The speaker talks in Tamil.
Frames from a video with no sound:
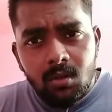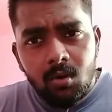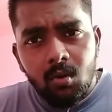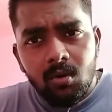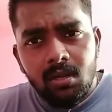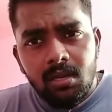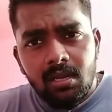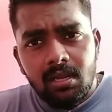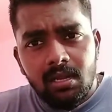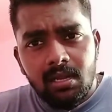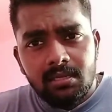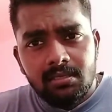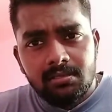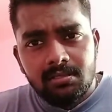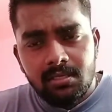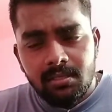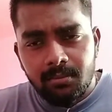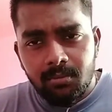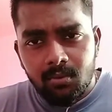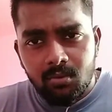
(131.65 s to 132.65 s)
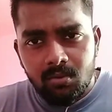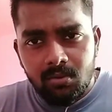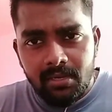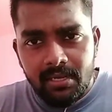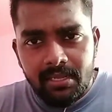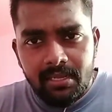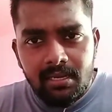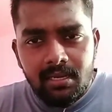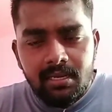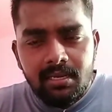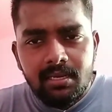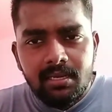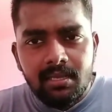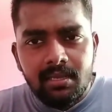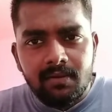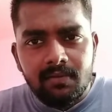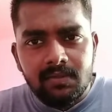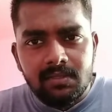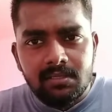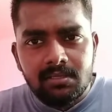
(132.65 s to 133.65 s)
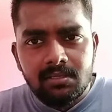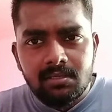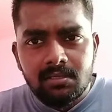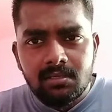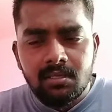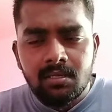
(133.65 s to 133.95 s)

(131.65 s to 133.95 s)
ஒன்றும் இல்லை காய்ஸ் இப்போது டெய்லி நீங்கள் வந்து